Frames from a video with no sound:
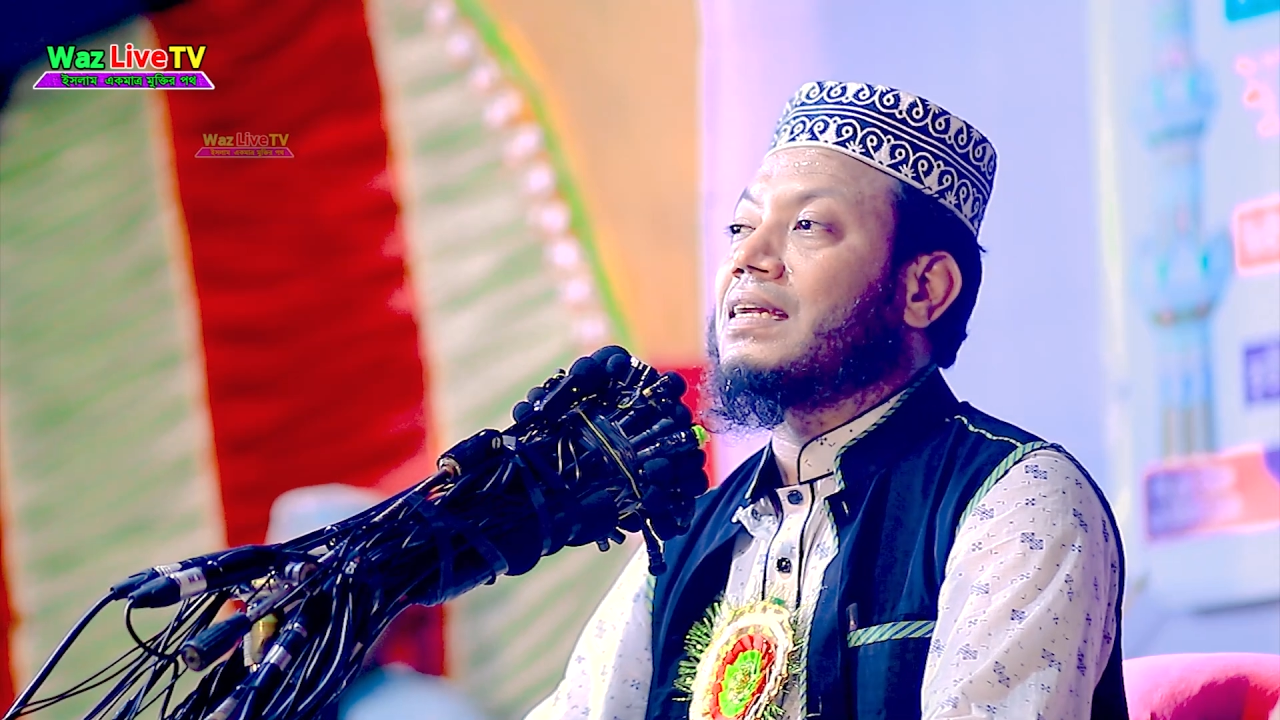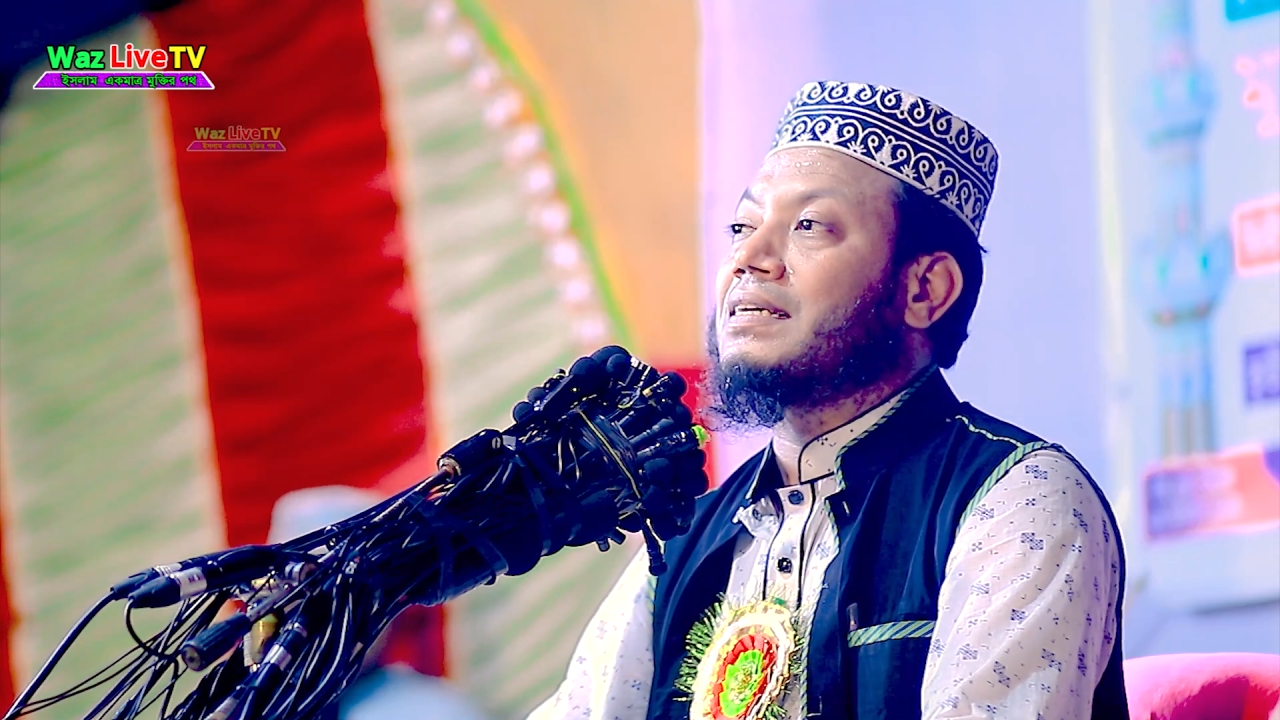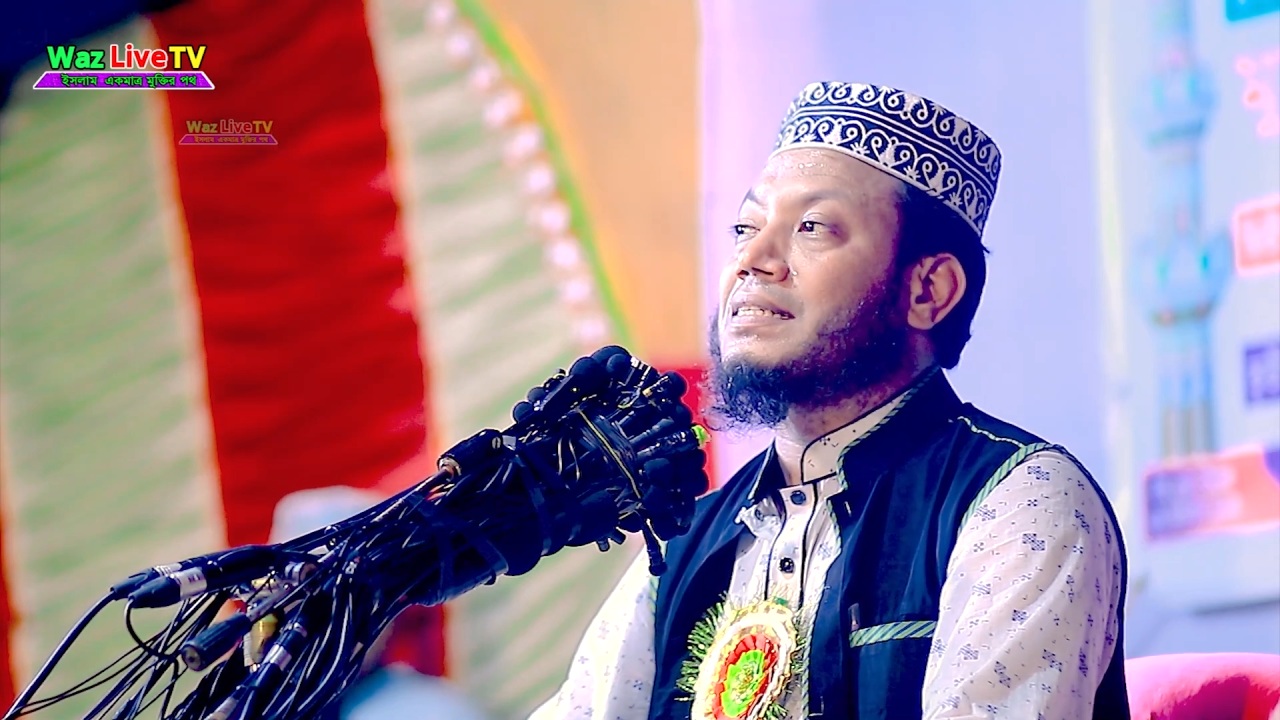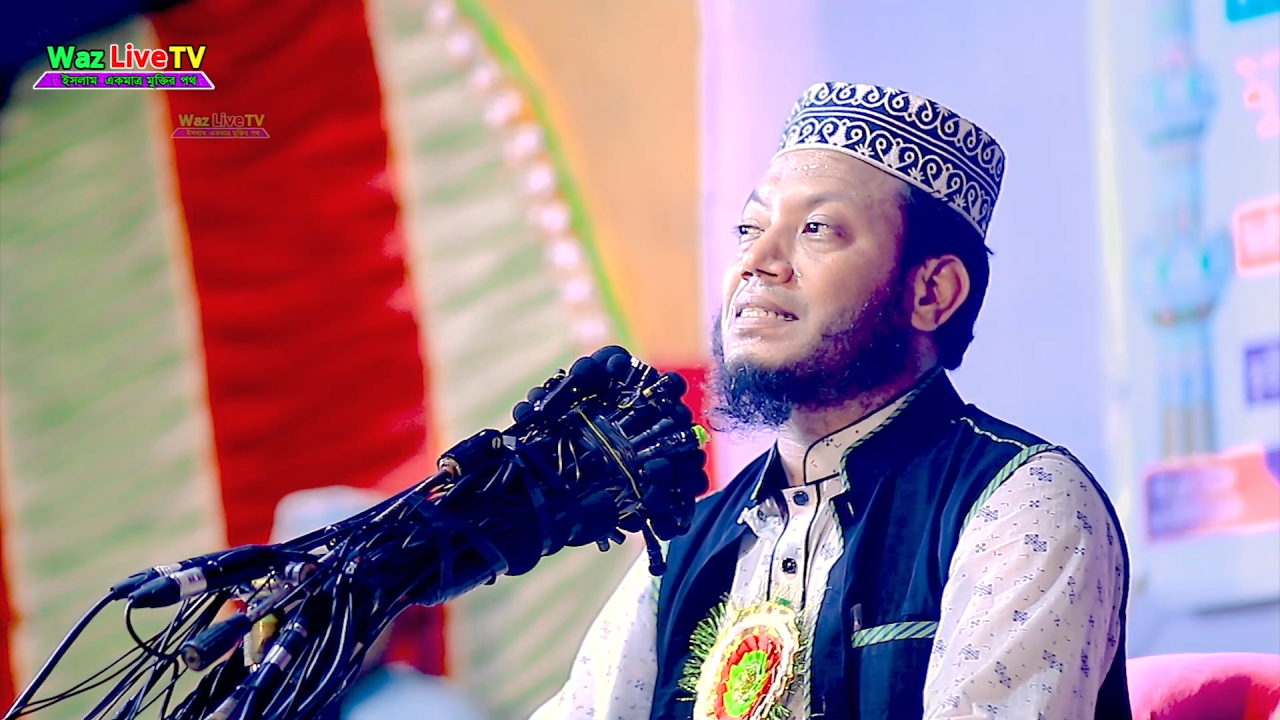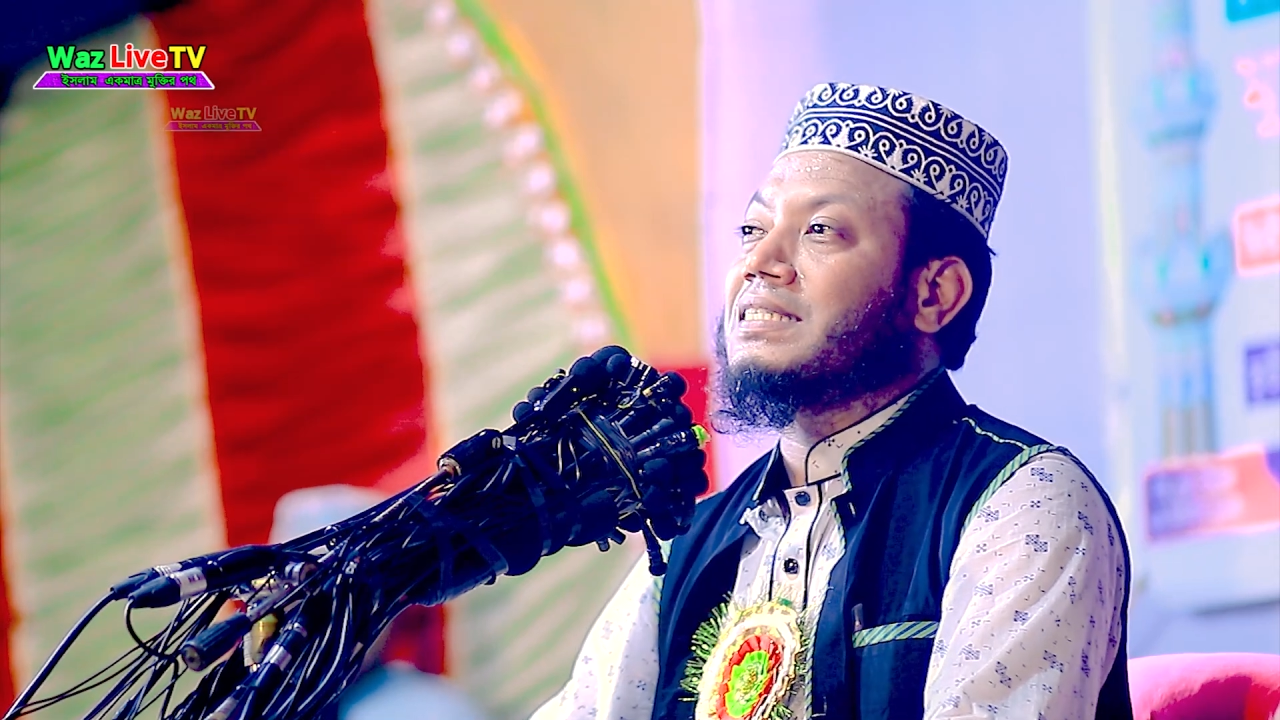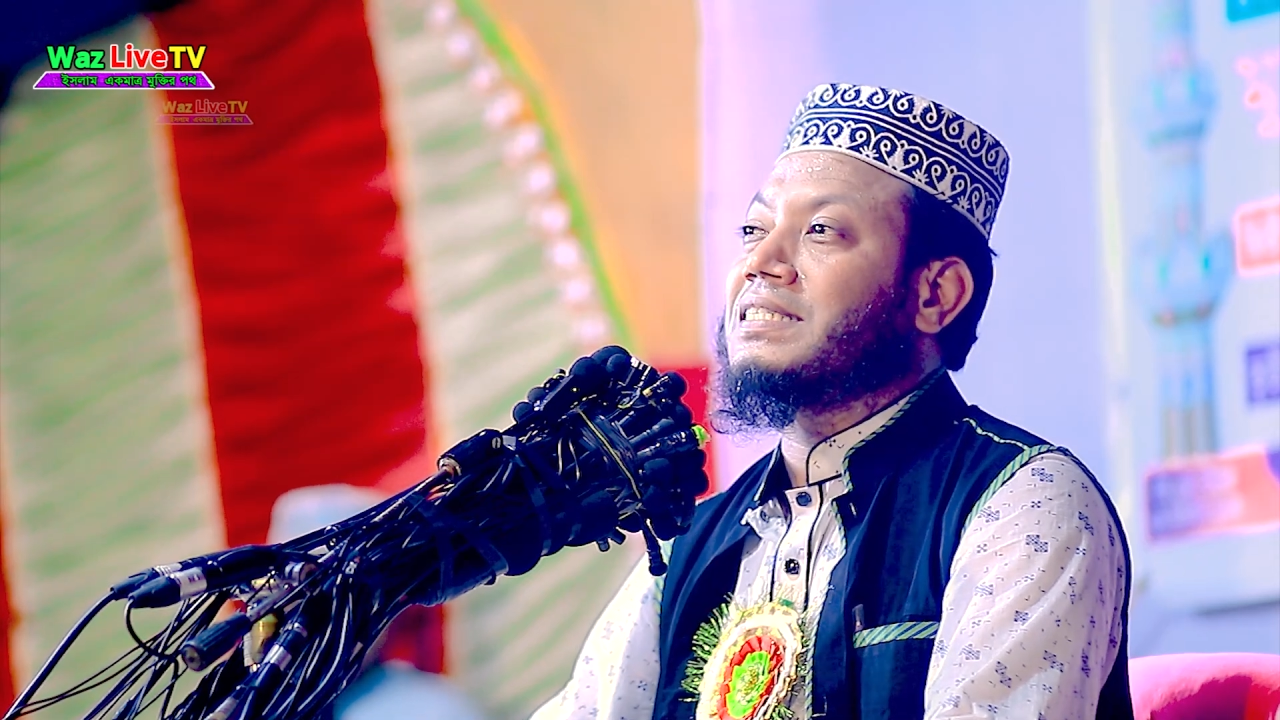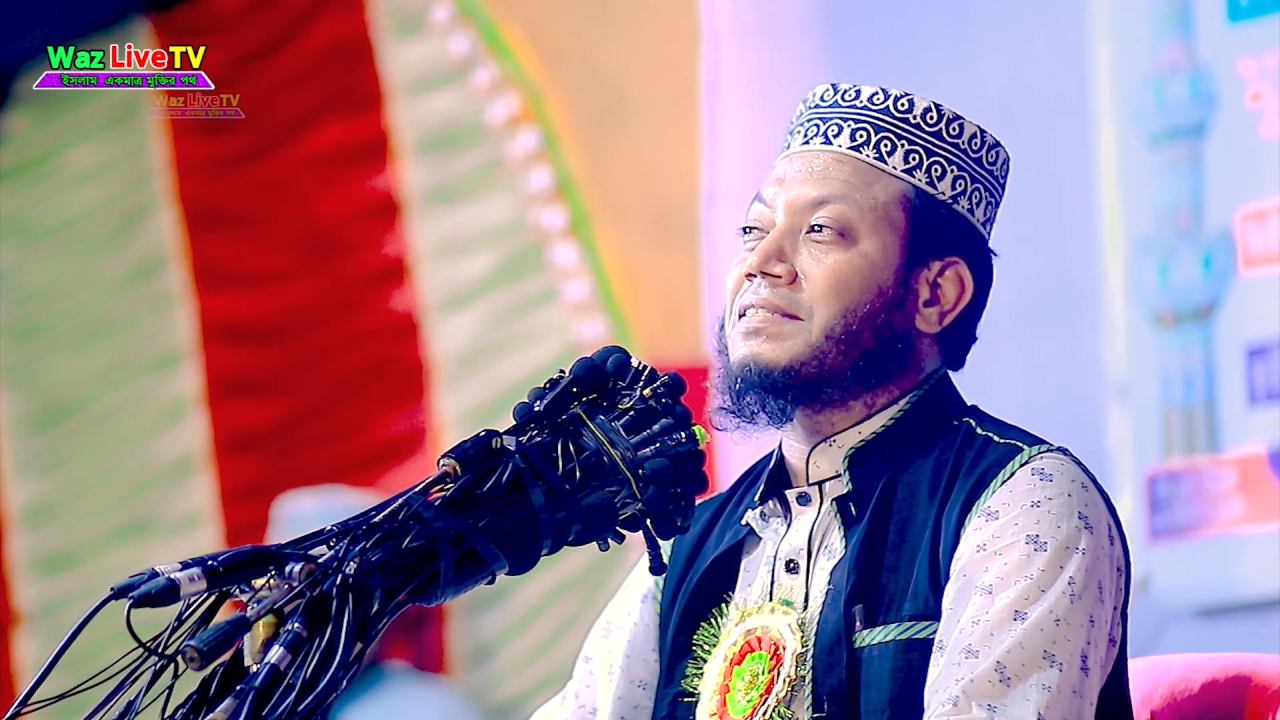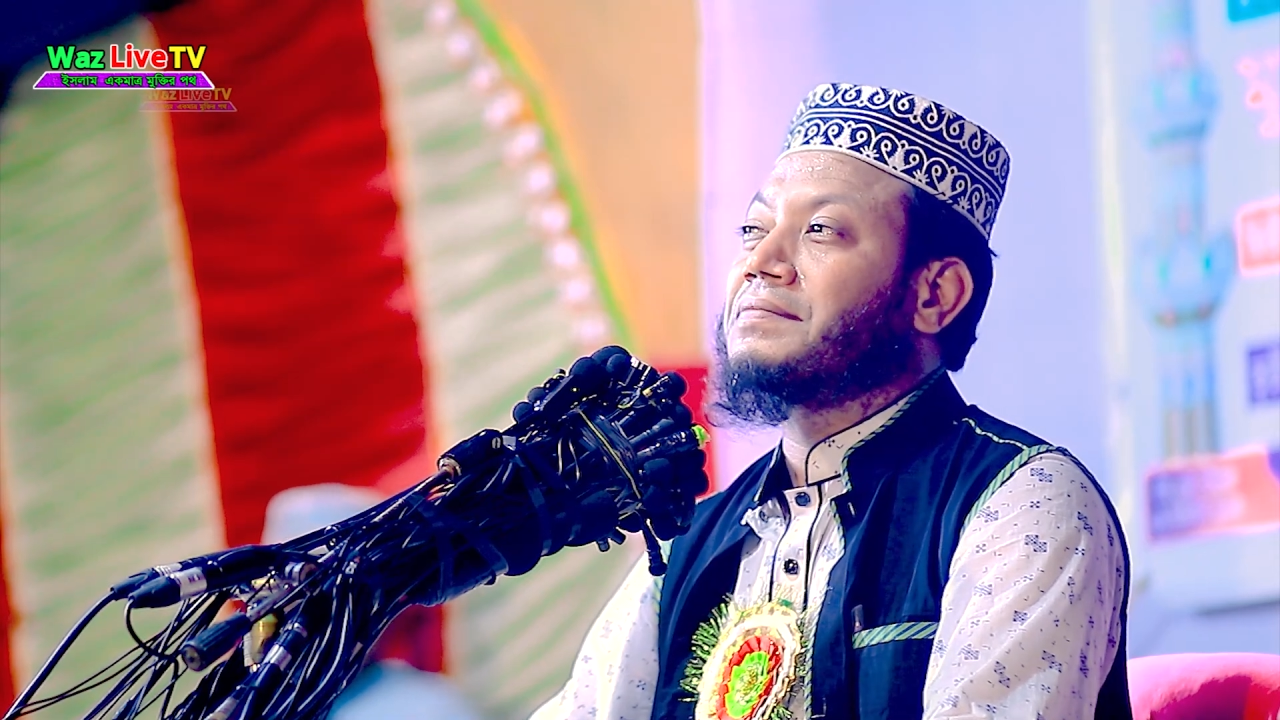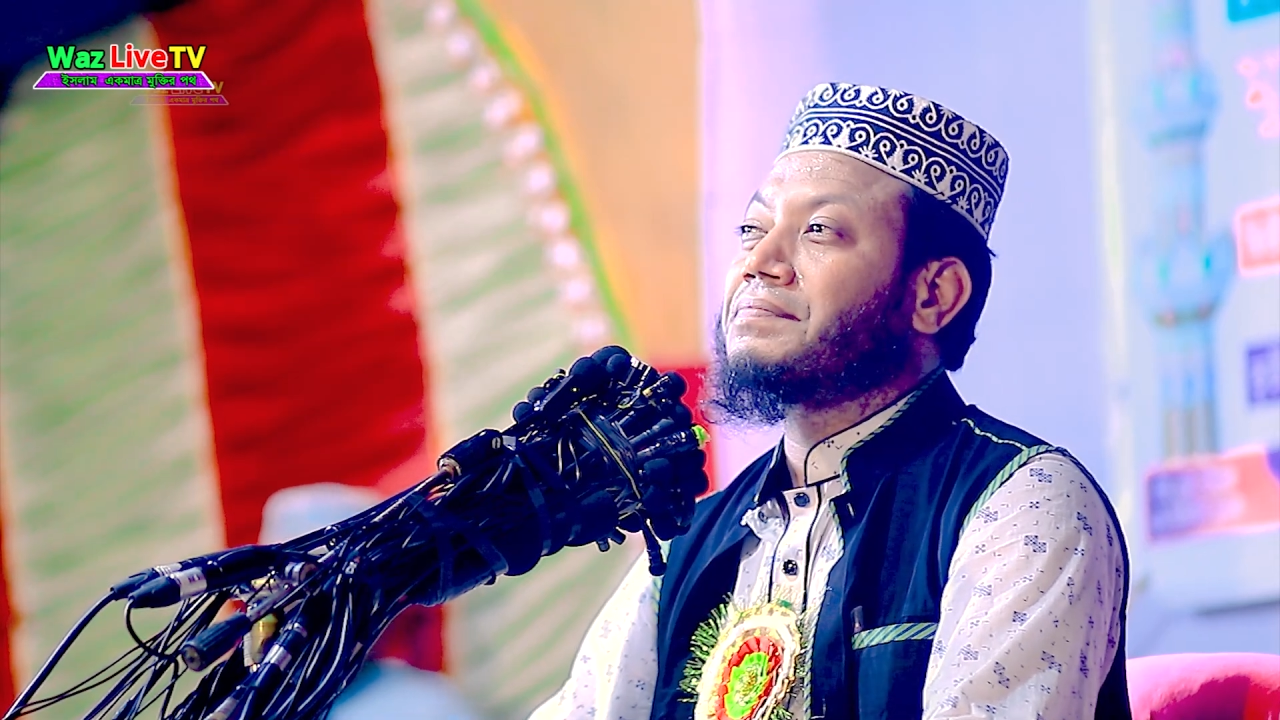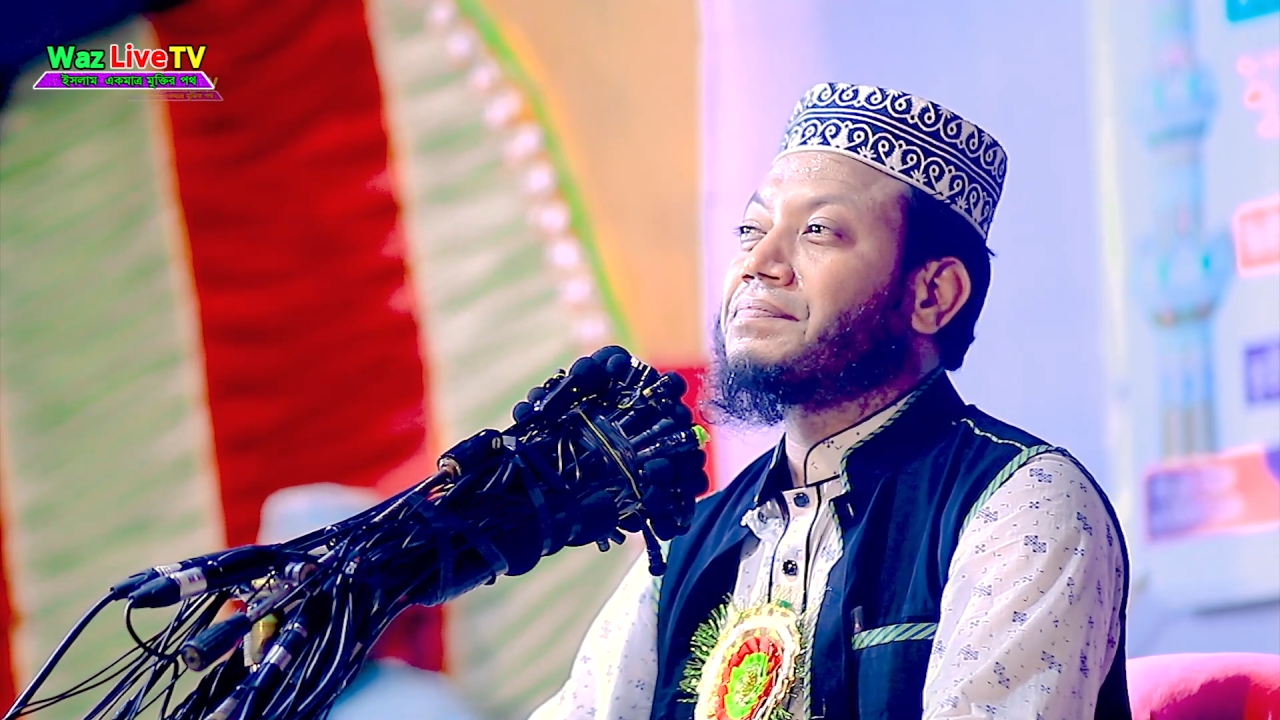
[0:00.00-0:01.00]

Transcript: জানিয়েছেন